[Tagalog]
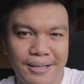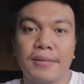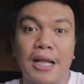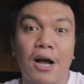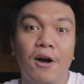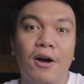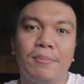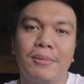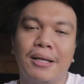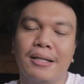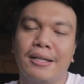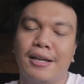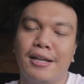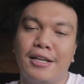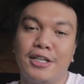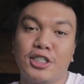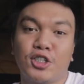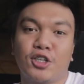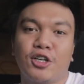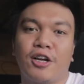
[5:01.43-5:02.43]
Now, I'm not
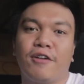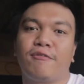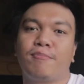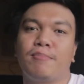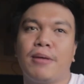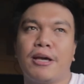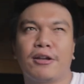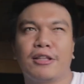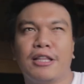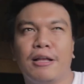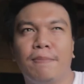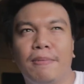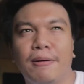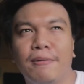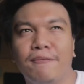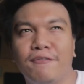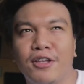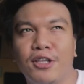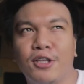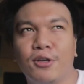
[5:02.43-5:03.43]
really sure if meron na
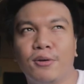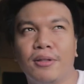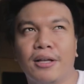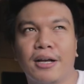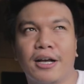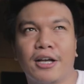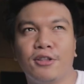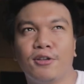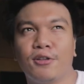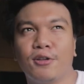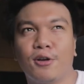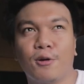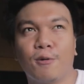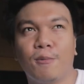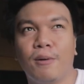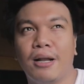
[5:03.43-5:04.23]
bang video na ganun or